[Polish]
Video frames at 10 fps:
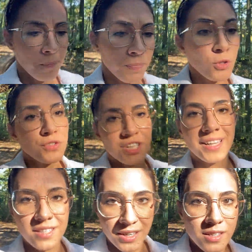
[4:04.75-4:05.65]
Oczywiście
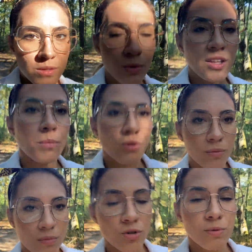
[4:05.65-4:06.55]
generalizuję, no bo to
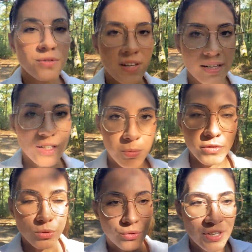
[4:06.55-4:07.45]
może być wiele innych
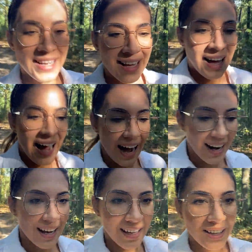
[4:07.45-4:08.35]
powodów,
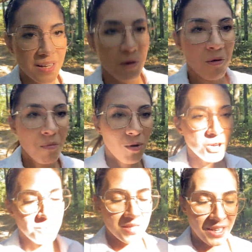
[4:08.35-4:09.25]
ale
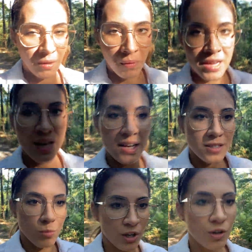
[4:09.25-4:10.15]
moim zdaniem, z
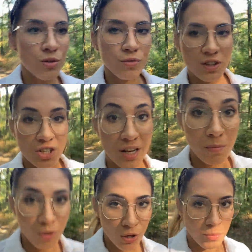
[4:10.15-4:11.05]
mojego doświadczenia i
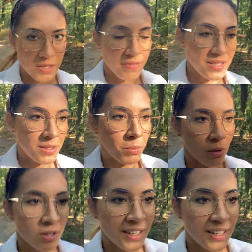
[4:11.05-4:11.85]
mojej obserwacji, bo